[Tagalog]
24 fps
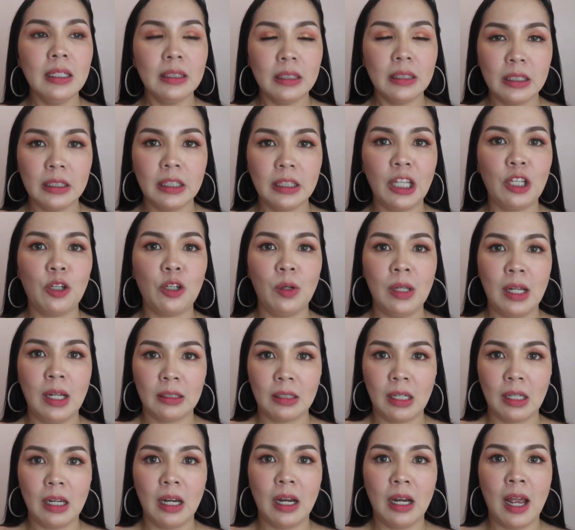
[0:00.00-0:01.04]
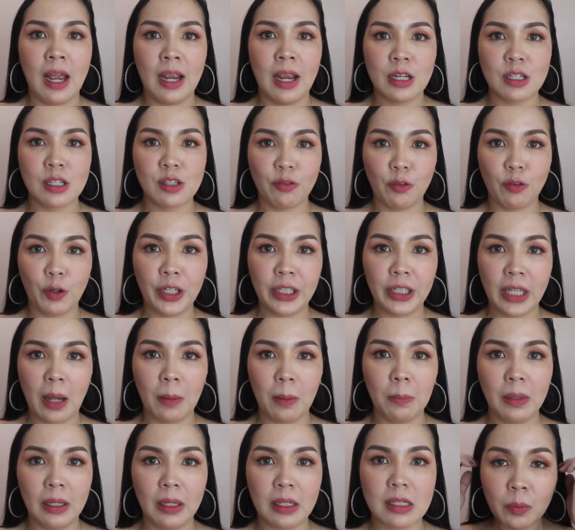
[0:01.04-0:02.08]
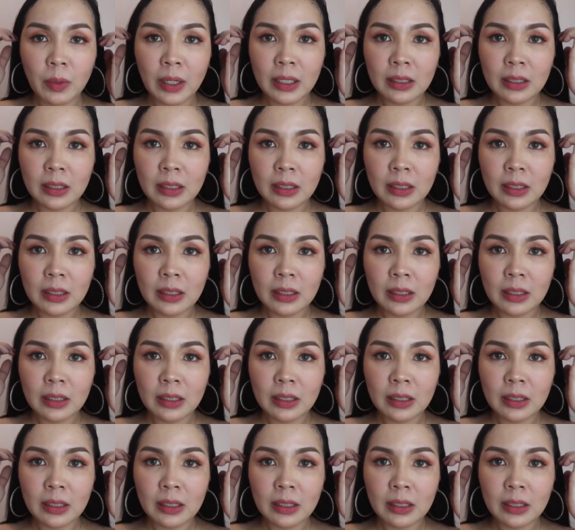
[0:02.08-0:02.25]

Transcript: tinitake ko lang talaga is 4 tablets.